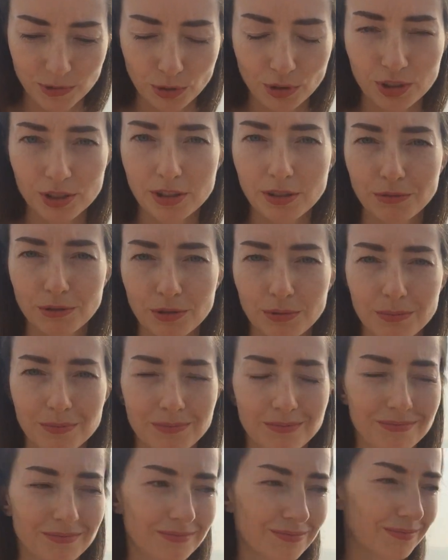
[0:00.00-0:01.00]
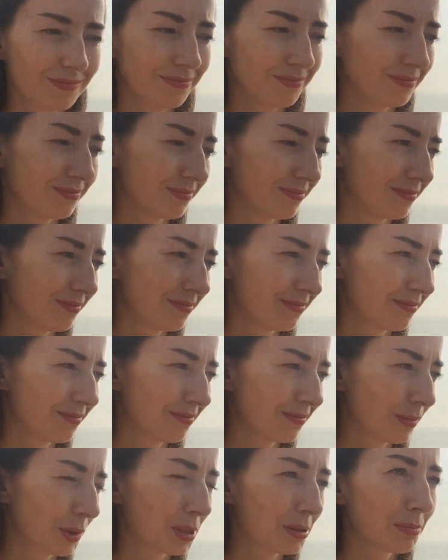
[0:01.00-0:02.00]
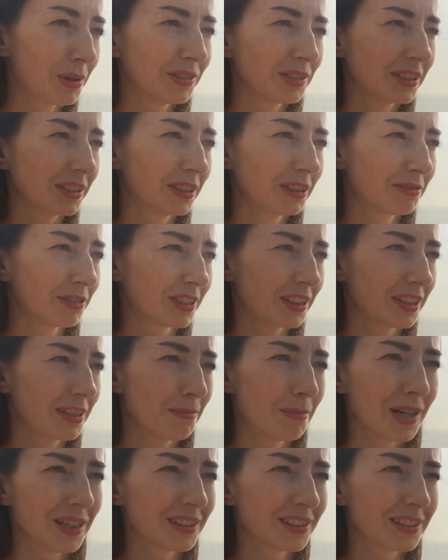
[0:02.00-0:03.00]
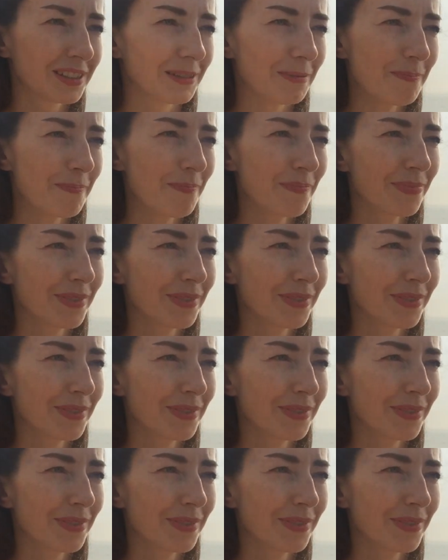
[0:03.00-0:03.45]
назовем масмаркетовская масса,